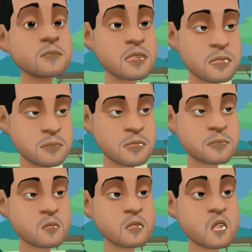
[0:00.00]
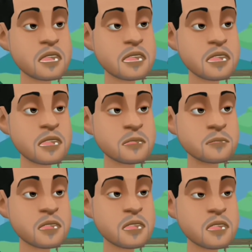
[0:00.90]
maksudnya
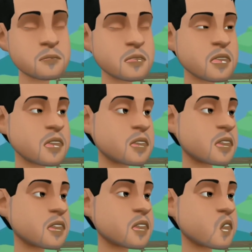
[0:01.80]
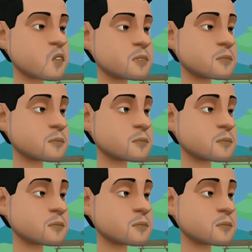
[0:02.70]
cicilan mantan lo yang bayarin